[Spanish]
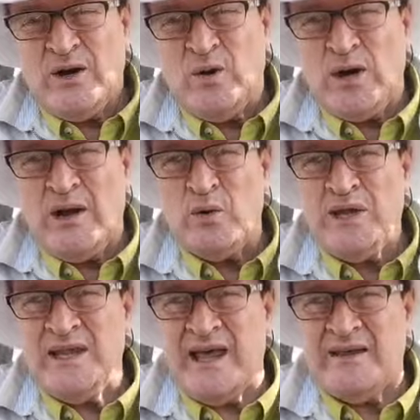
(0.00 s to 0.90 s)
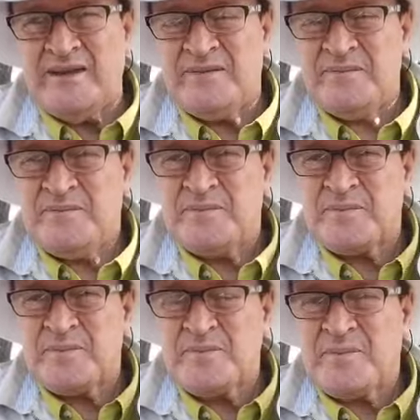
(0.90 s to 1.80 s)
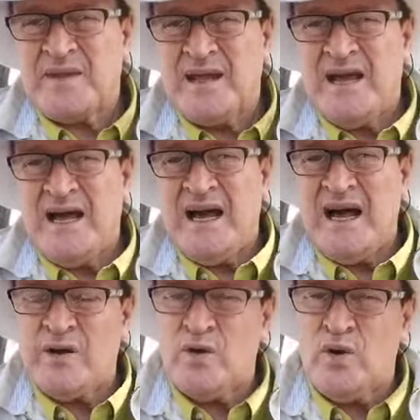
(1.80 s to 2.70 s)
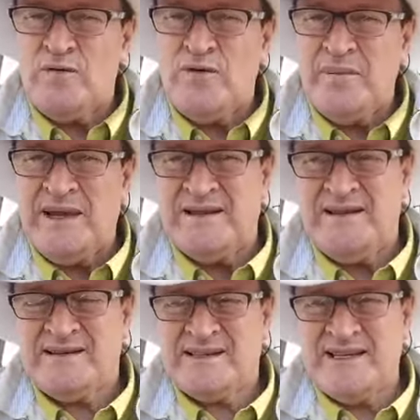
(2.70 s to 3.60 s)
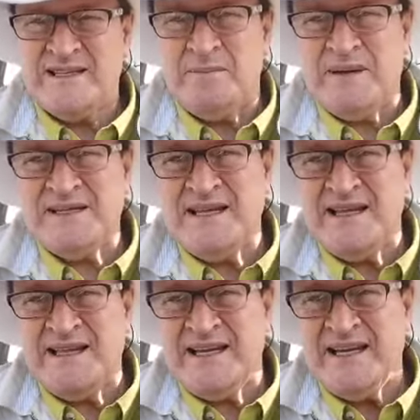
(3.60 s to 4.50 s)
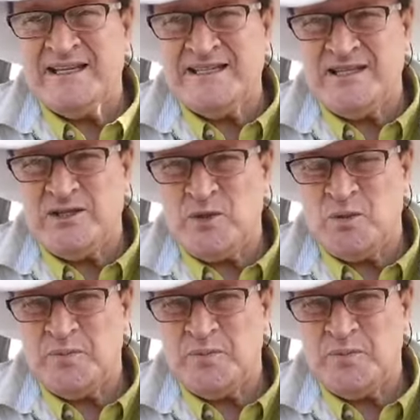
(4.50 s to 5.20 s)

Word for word: o la unidad, a Rodolfo Méndez, que es el presidente en ejercicio,